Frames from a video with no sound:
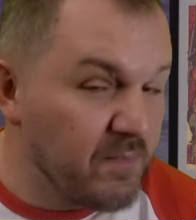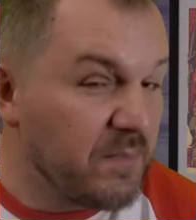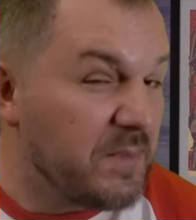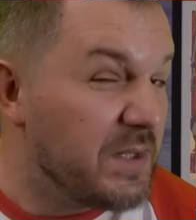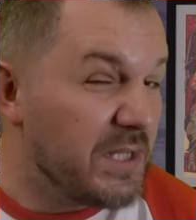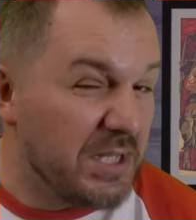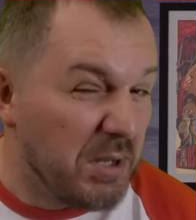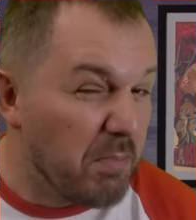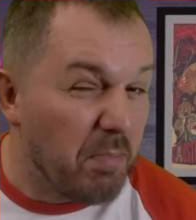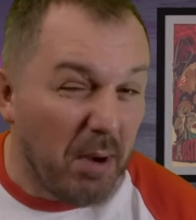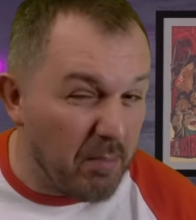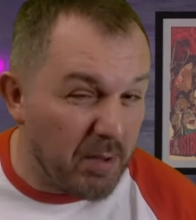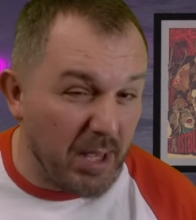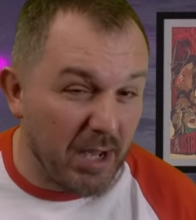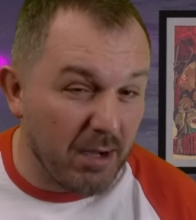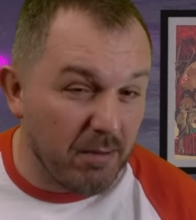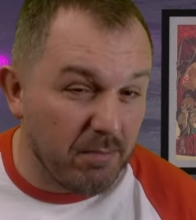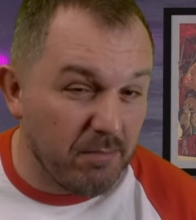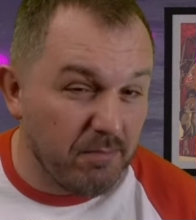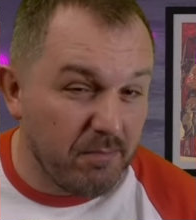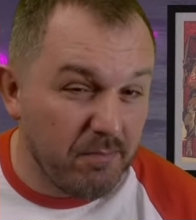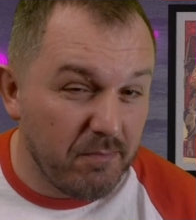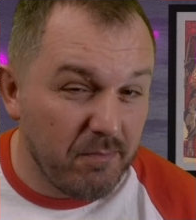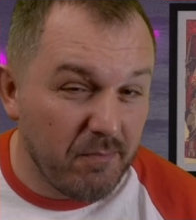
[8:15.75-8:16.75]
C'est pas bien.
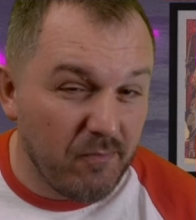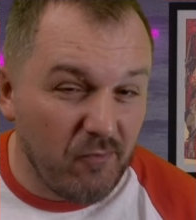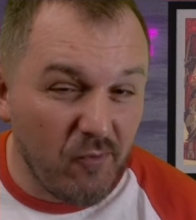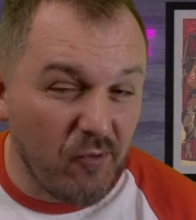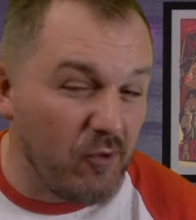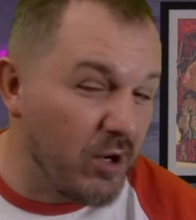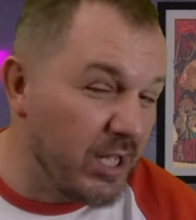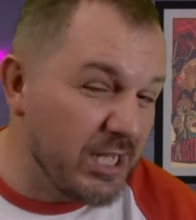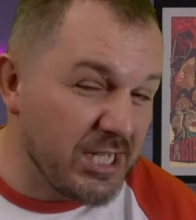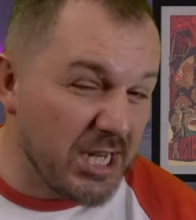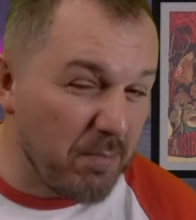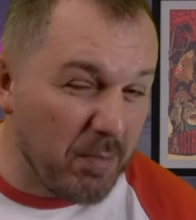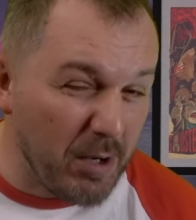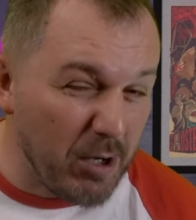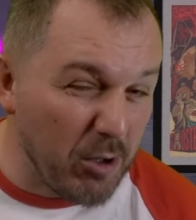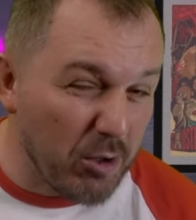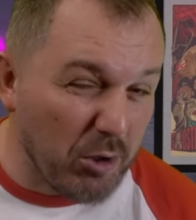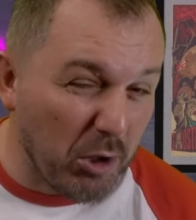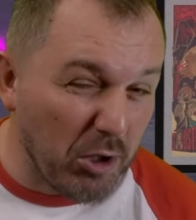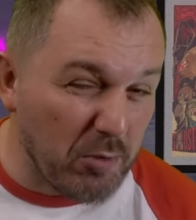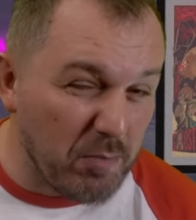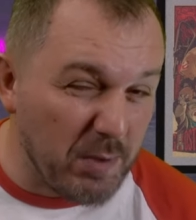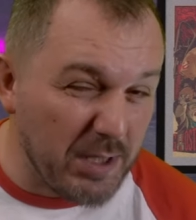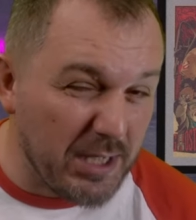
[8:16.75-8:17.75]
Vous voulez que j'appelle le
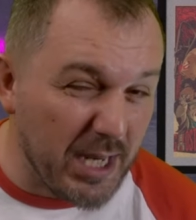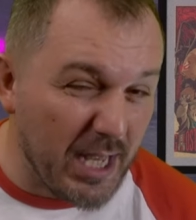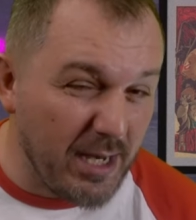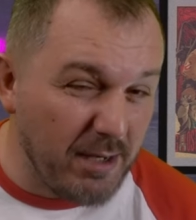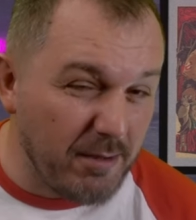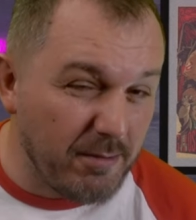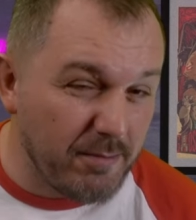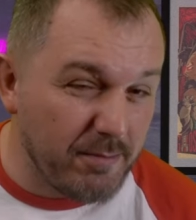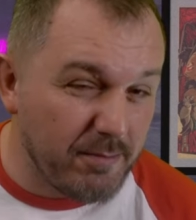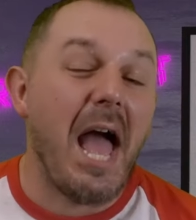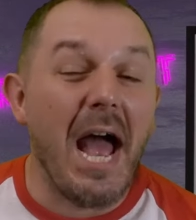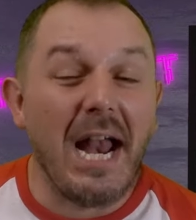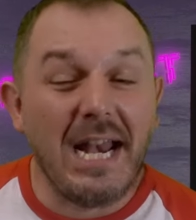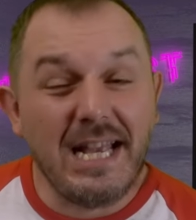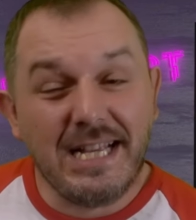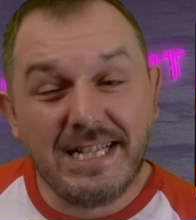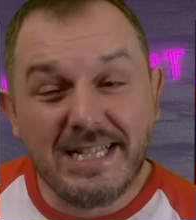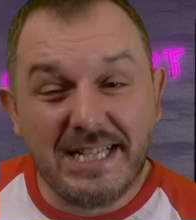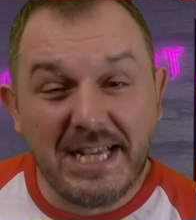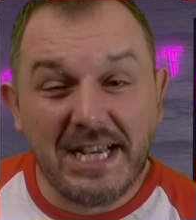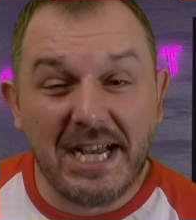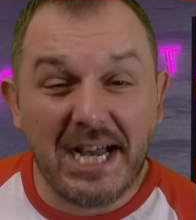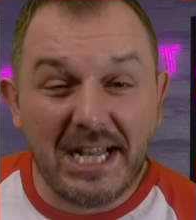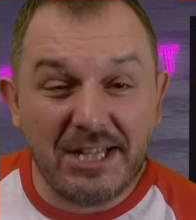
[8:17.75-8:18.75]
croque-mitaine Allez,
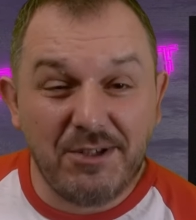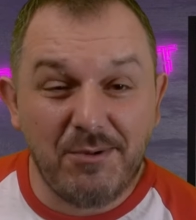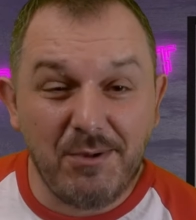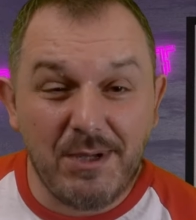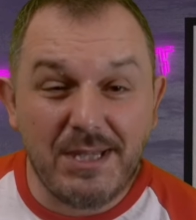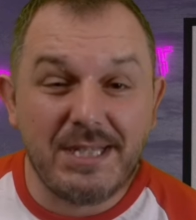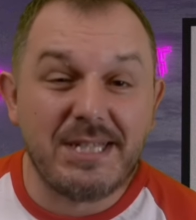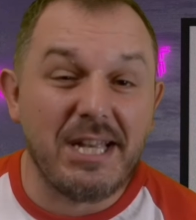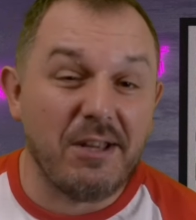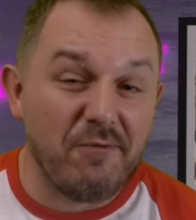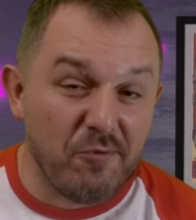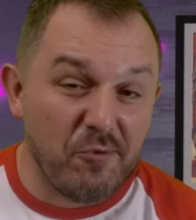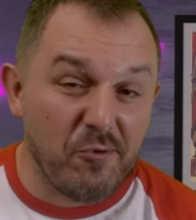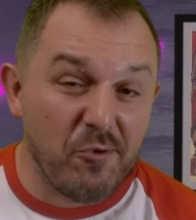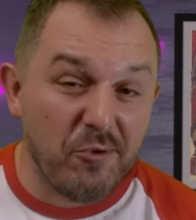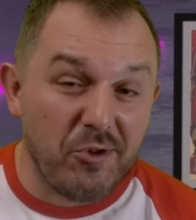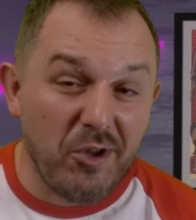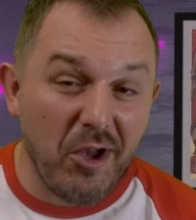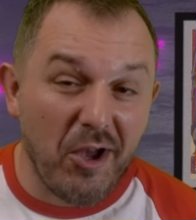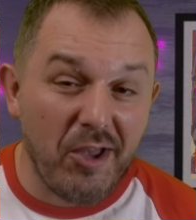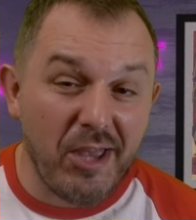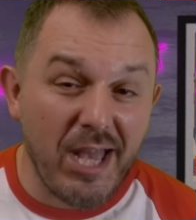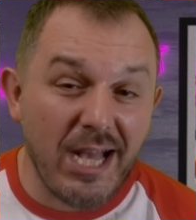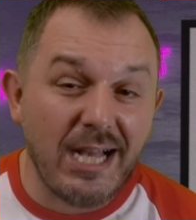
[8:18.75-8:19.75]
c'est gratuit, ça ne vous
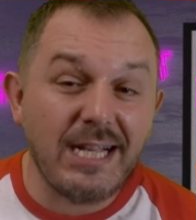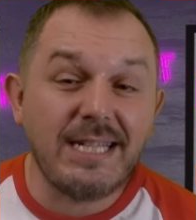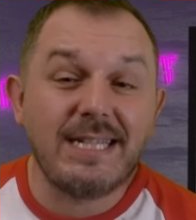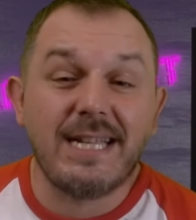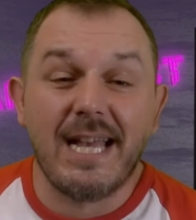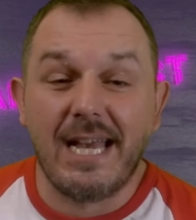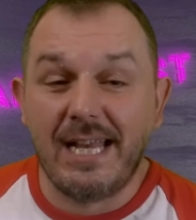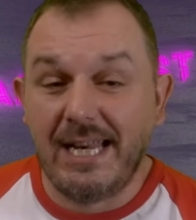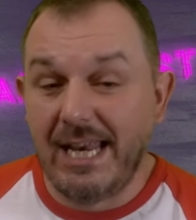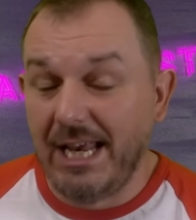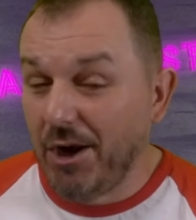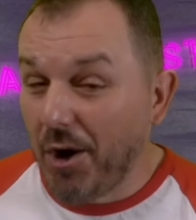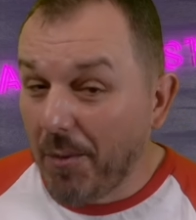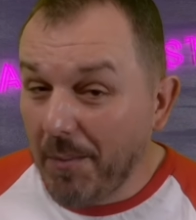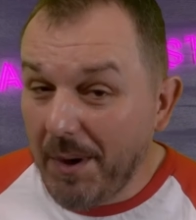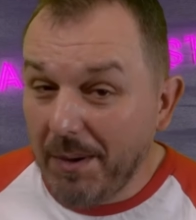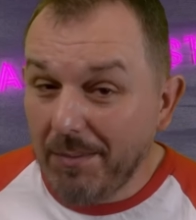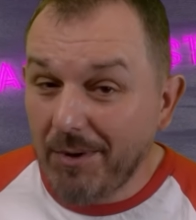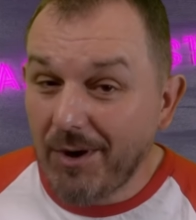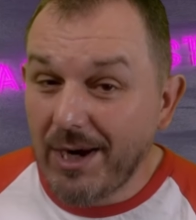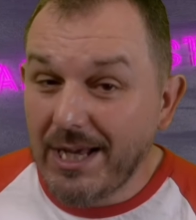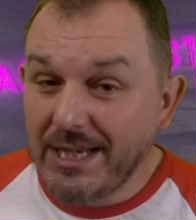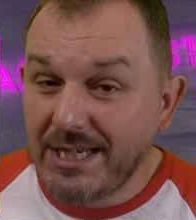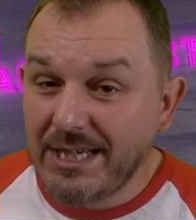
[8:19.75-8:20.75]
coûte rien, ça aide
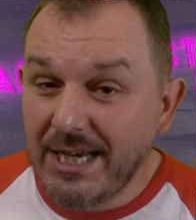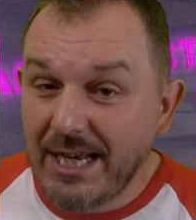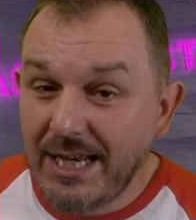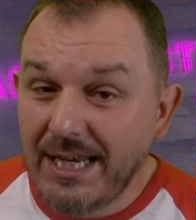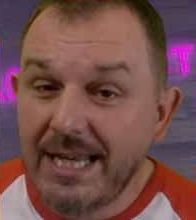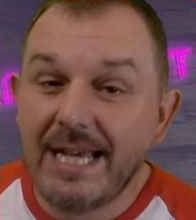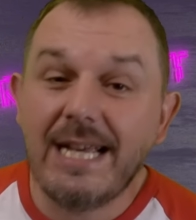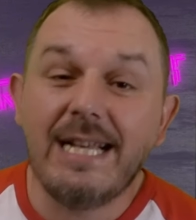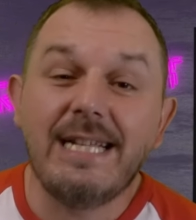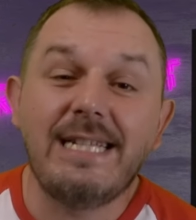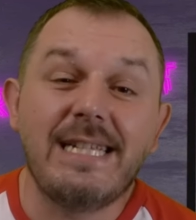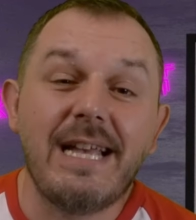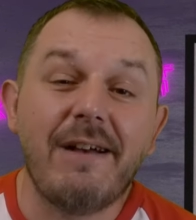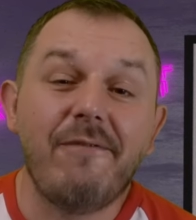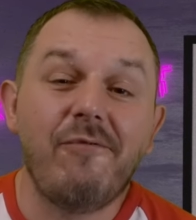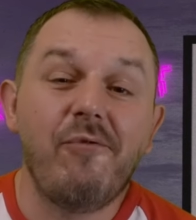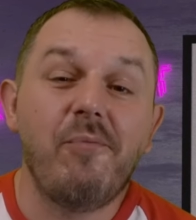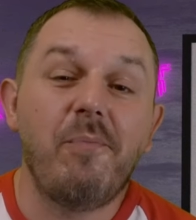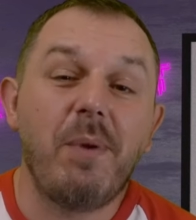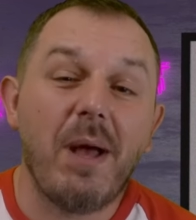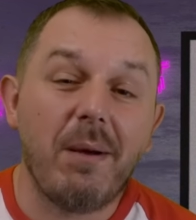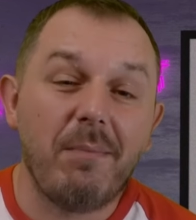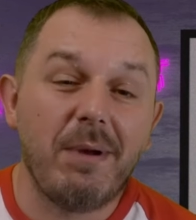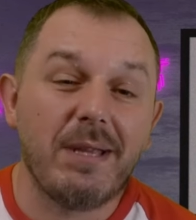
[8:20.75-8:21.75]
énormément la chaîne et ça vous
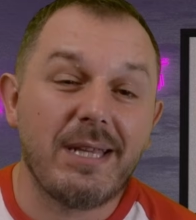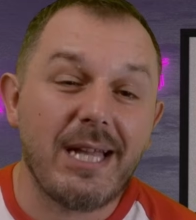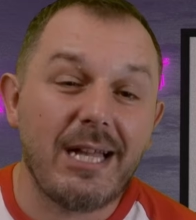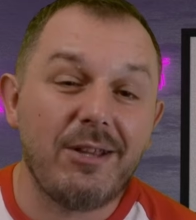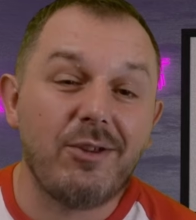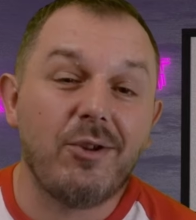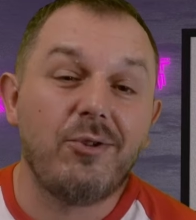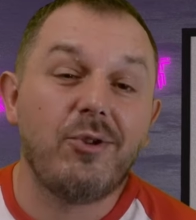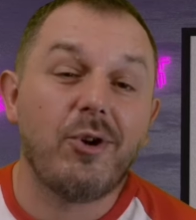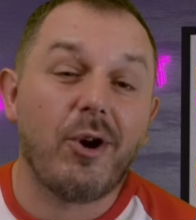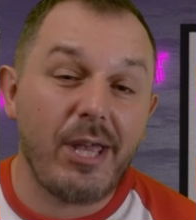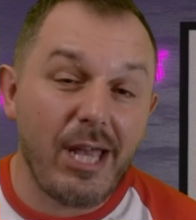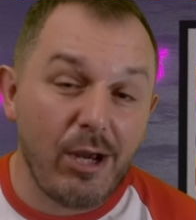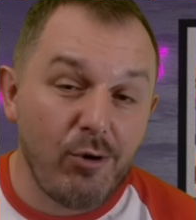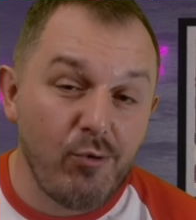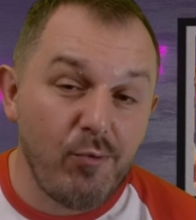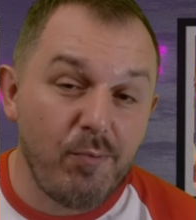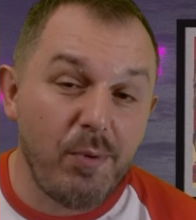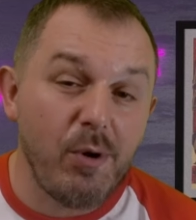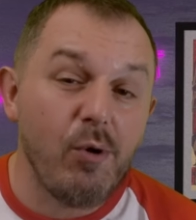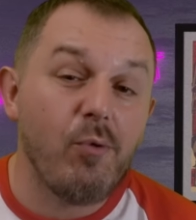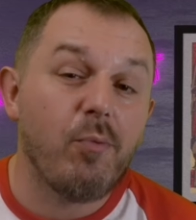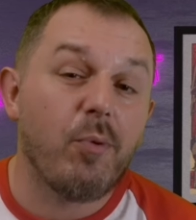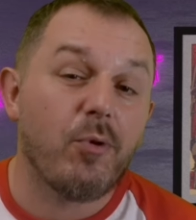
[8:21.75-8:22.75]
permettra de ne rien
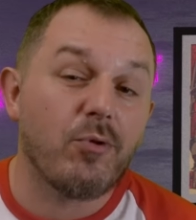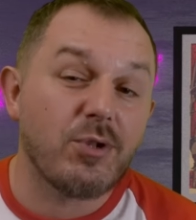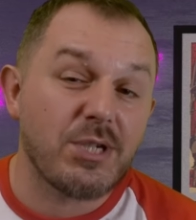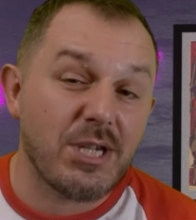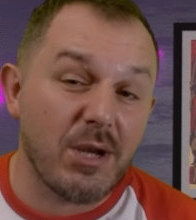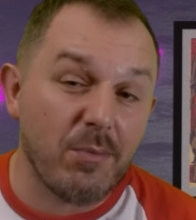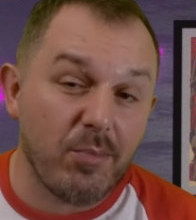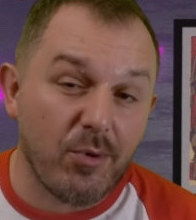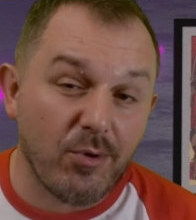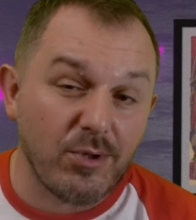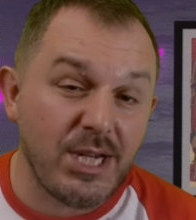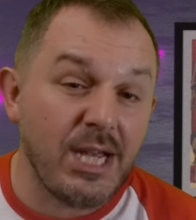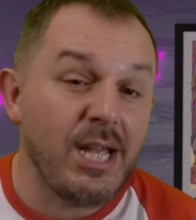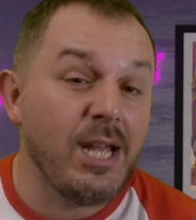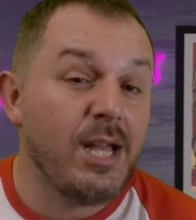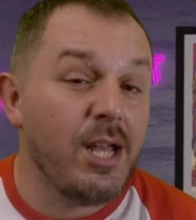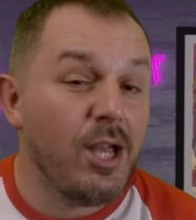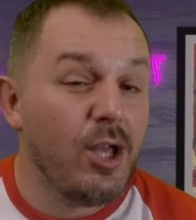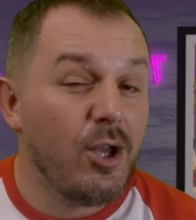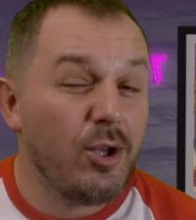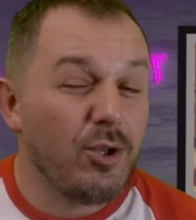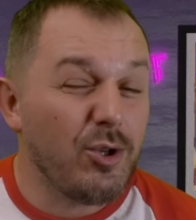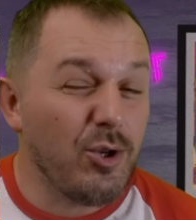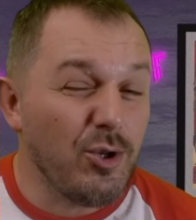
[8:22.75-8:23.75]
louper au prochain projet
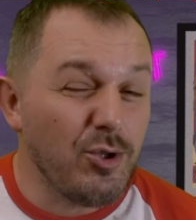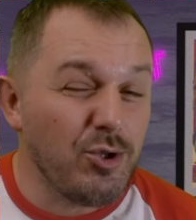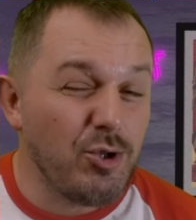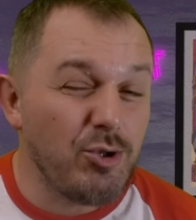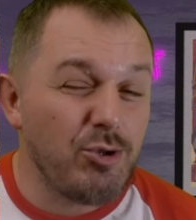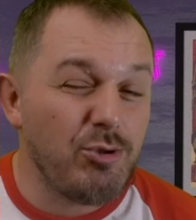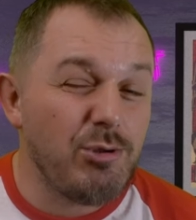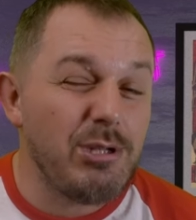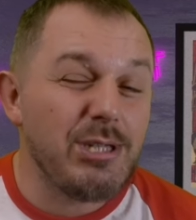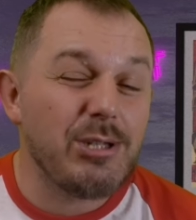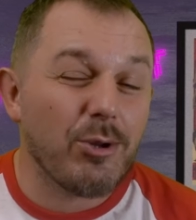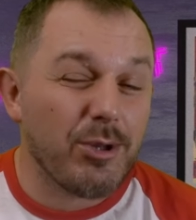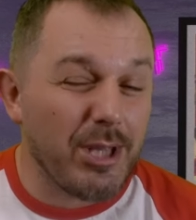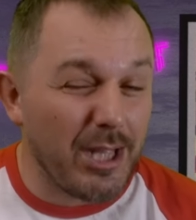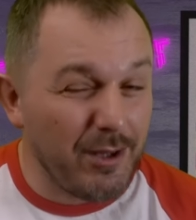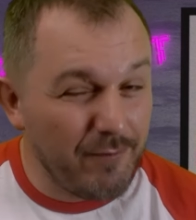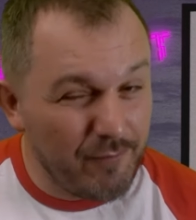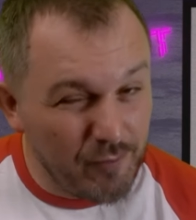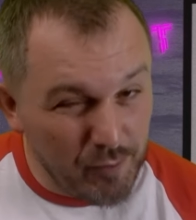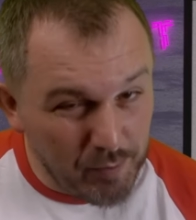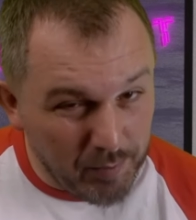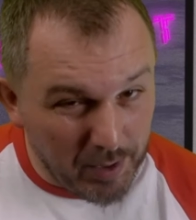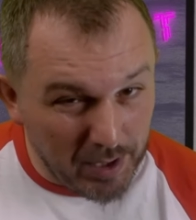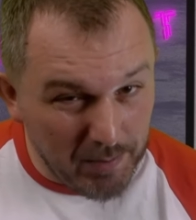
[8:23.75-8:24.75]
que je suis en train de
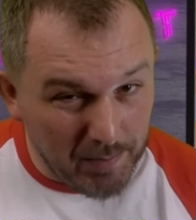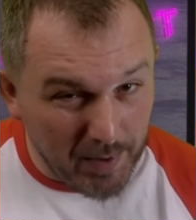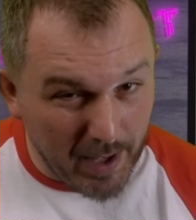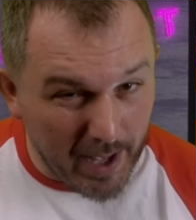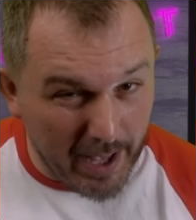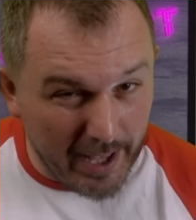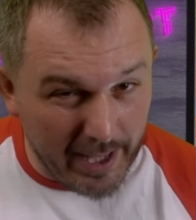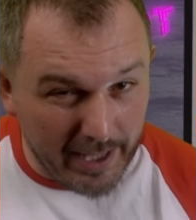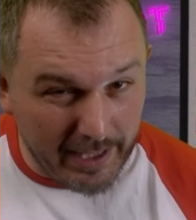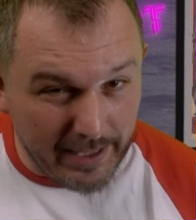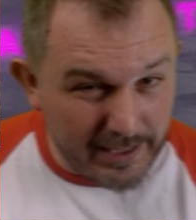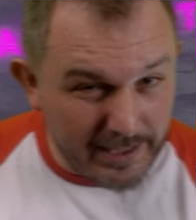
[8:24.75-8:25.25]
vous préparer.